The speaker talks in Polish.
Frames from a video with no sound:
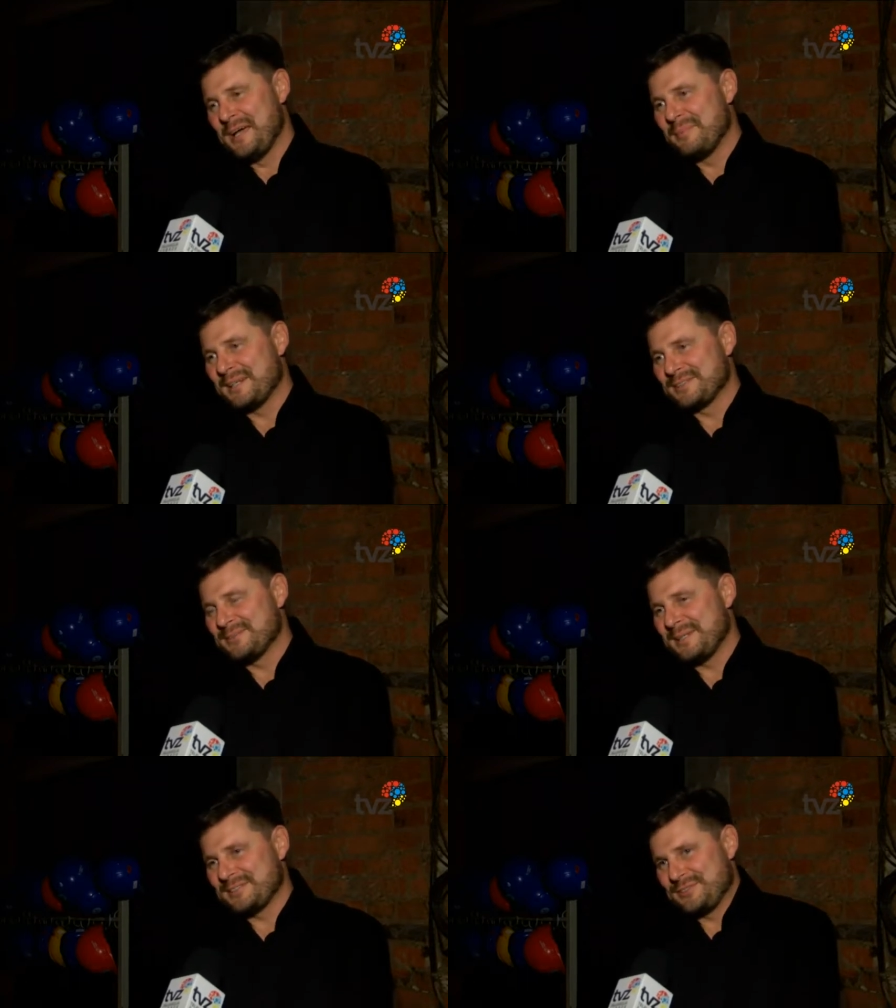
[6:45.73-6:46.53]

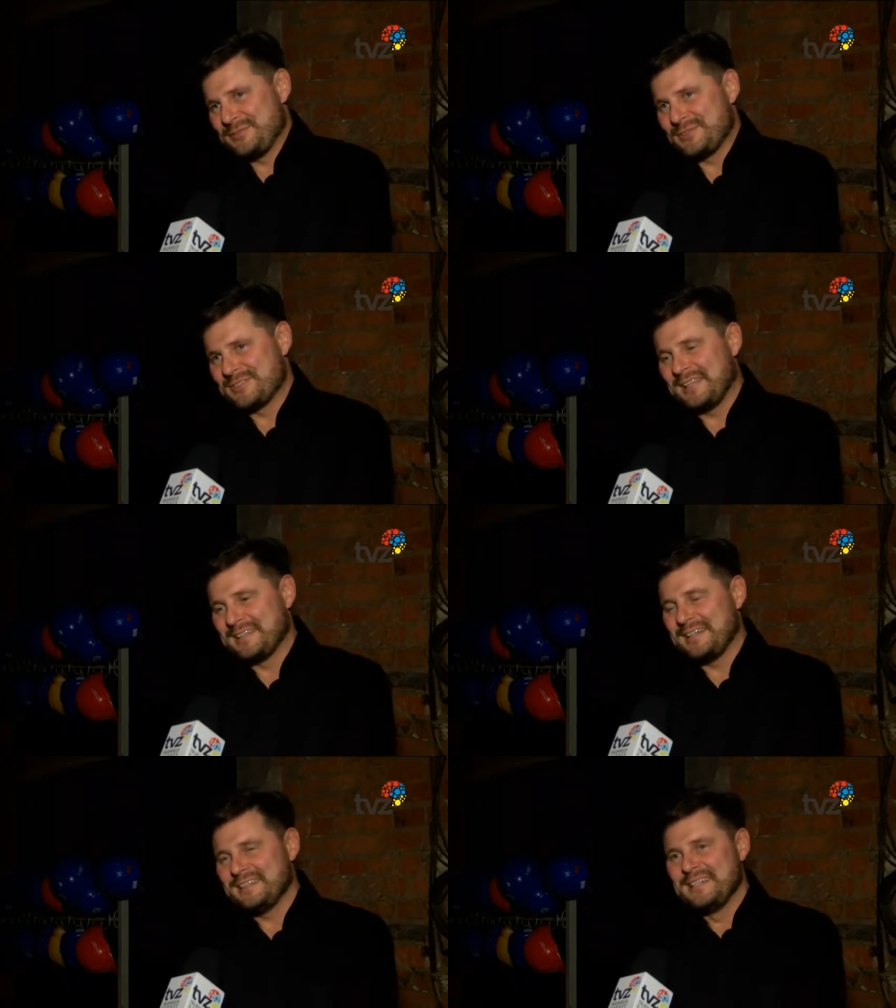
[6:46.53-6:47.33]
bardzo, bardzo
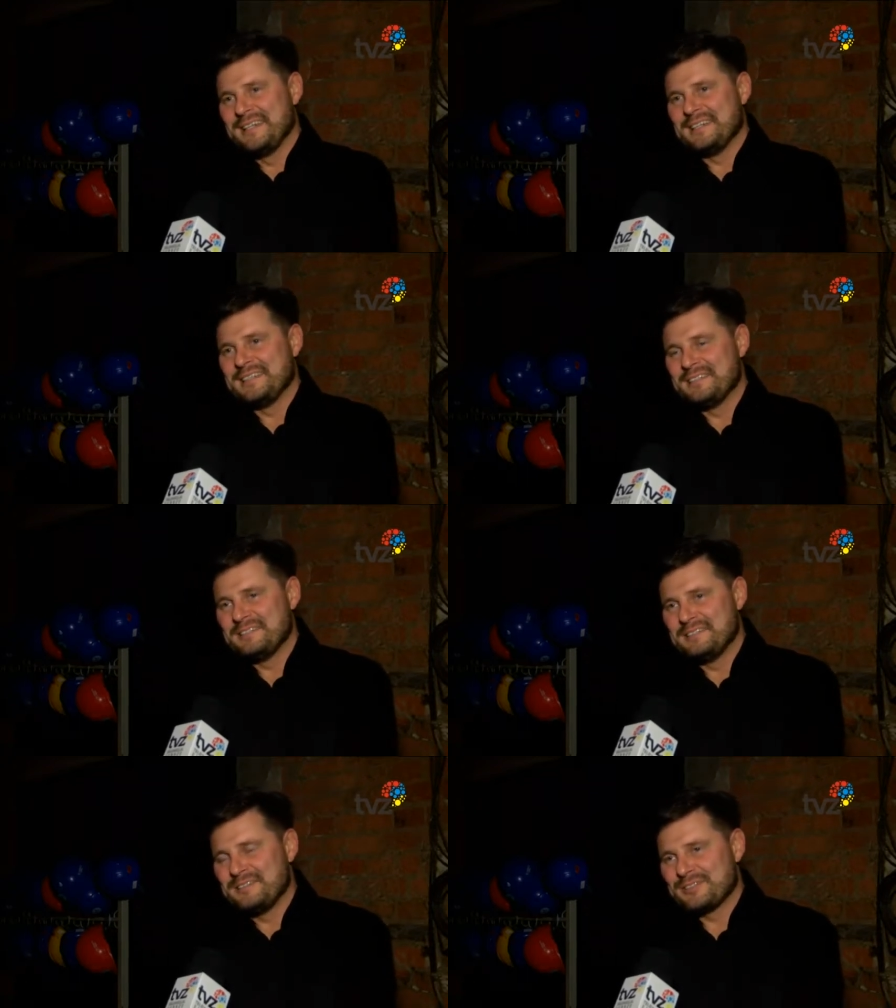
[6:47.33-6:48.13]
związana.
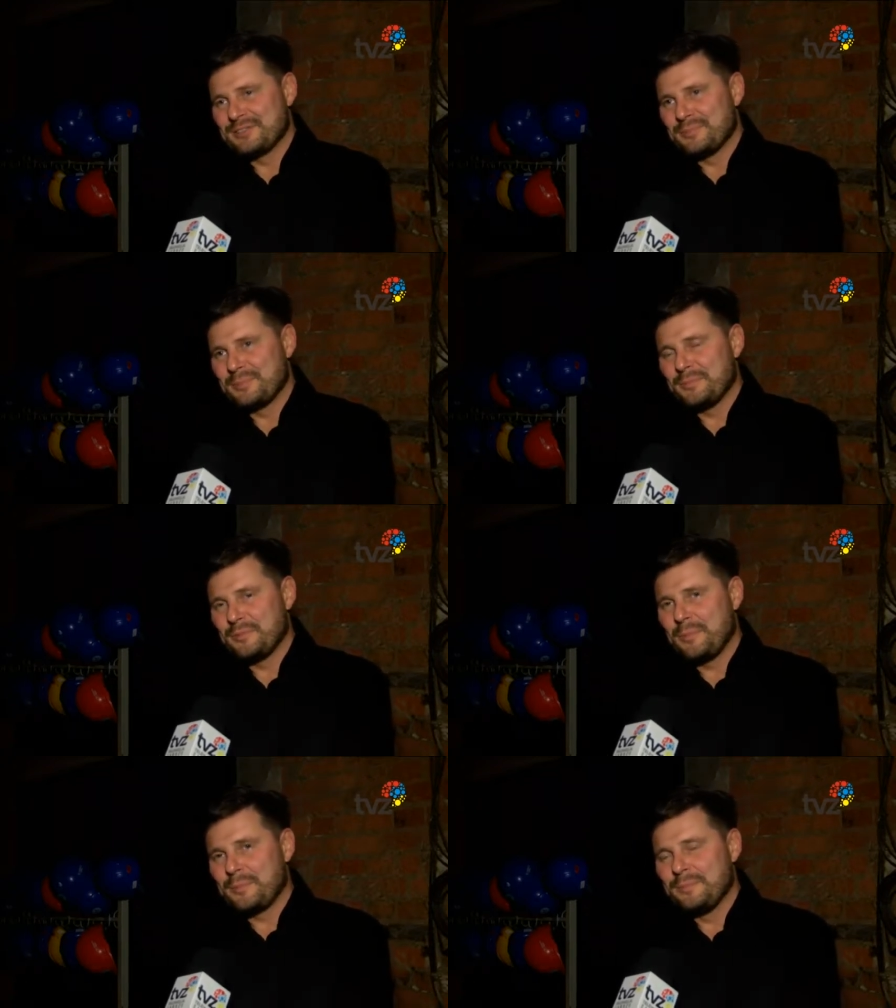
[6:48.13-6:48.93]
Y, jest to,
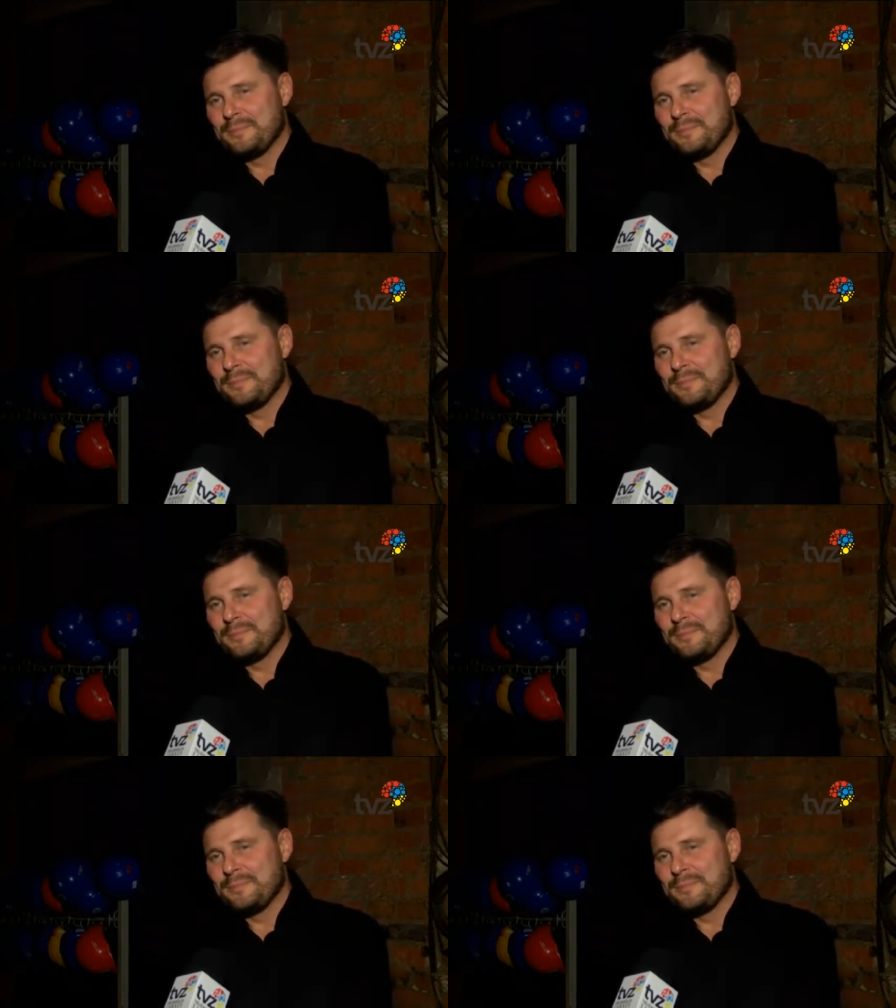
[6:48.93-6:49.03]
mógłbym